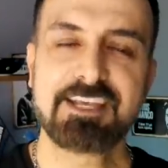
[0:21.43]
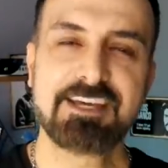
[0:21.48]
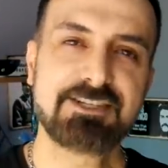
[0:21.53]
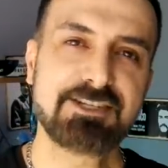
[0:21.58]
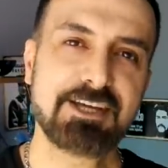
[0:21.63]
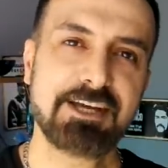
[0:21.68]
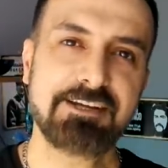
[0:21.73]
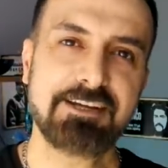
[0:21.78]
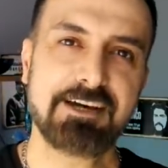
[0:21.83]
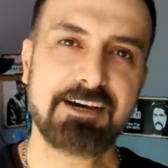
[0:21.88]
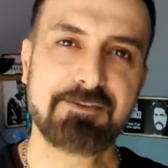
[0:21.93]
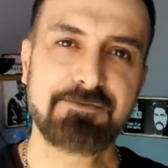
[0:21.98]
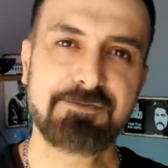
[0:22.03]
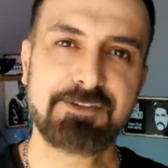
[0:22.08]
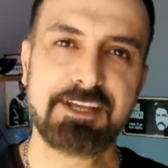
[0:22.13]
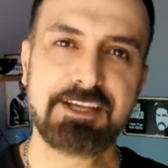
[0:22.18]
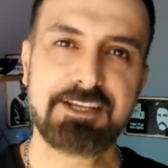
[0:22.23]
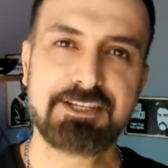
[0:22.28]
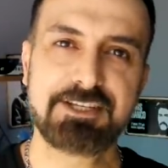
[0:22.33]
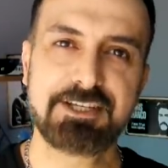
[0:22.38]
Geçen
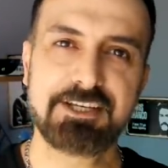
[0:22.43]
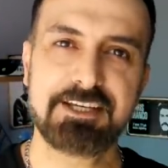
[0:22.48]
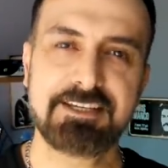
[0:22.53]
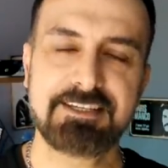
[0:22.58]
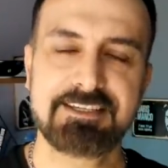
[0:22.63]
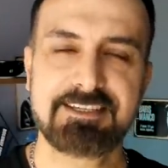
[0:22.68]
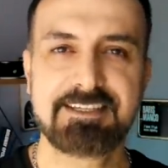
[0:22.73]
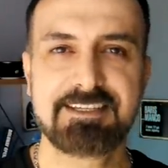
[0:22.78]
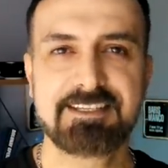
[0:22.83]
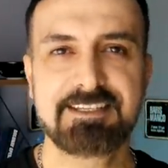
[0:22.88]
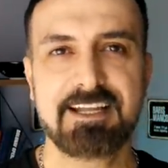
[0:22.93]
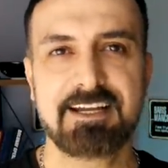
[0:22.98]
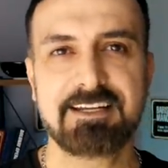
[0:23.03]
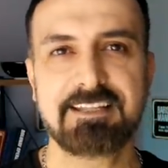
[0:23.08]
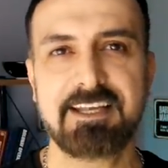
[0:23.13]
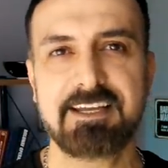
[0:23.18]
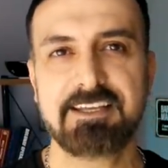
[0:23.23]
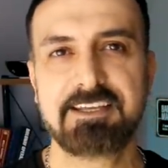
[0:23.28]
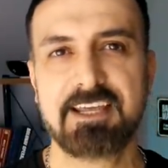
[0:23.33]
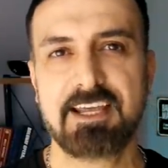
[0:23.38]
hafta için
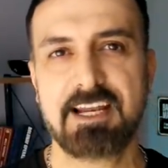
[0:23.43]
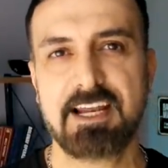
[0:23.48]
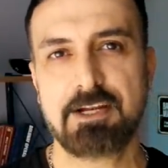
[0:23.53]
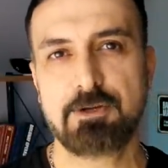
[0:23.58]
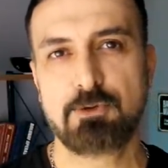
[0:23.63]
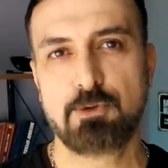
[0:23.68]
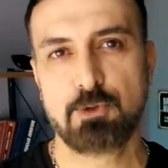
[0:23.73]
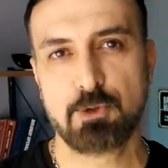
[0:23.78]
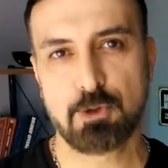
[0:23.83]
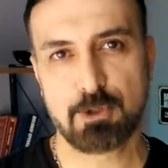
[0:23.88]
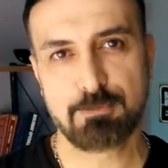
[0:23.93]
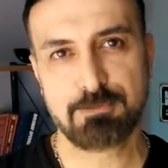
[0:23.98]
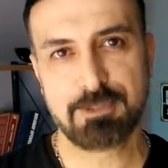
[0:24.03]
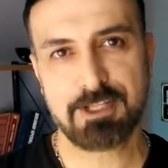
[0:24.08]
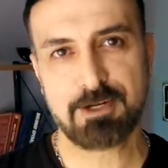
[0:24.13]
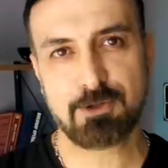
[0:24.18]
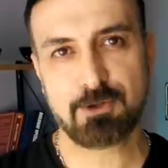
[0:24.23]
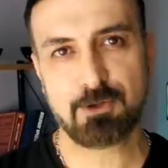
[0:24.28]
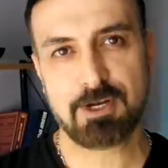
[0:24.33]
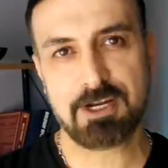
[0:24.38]
sizlerden gelen
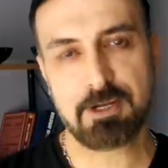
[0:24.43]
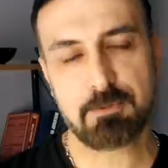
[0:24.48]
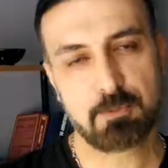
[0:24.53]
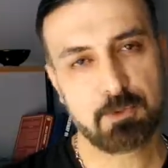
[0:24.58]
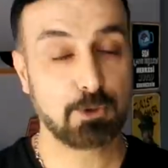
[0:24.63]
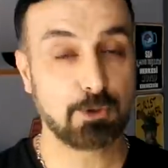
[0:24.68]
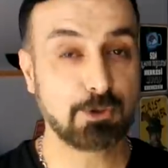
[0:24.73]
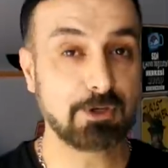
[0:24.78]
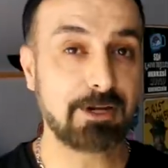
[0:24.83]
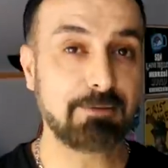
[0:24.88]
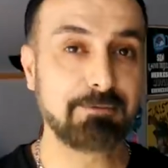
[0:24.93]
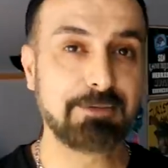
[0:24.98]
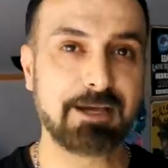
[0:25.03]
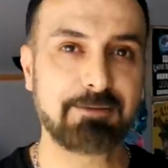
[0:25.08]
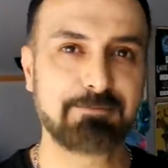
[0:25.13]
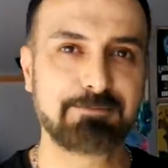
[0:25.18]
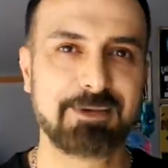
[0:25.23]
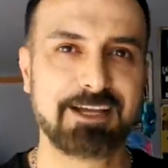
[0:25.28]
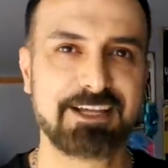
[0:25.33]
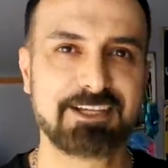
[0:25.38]
yorumlara göre program
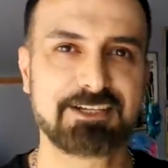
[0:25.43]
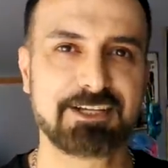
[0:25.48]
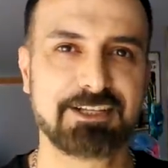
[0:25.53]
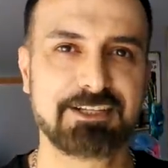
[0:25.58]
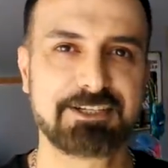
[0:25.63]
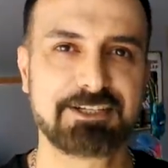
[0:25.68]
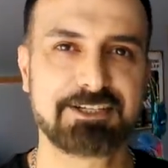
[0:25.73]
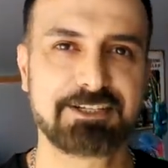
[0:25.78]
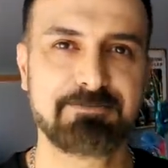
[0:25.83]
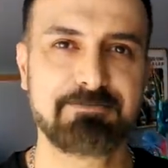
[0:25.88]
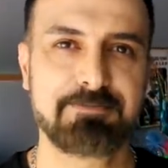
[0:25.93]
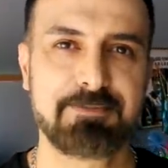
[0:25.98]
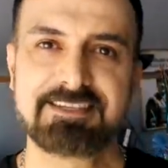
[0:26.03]
yapmaya çalıştım.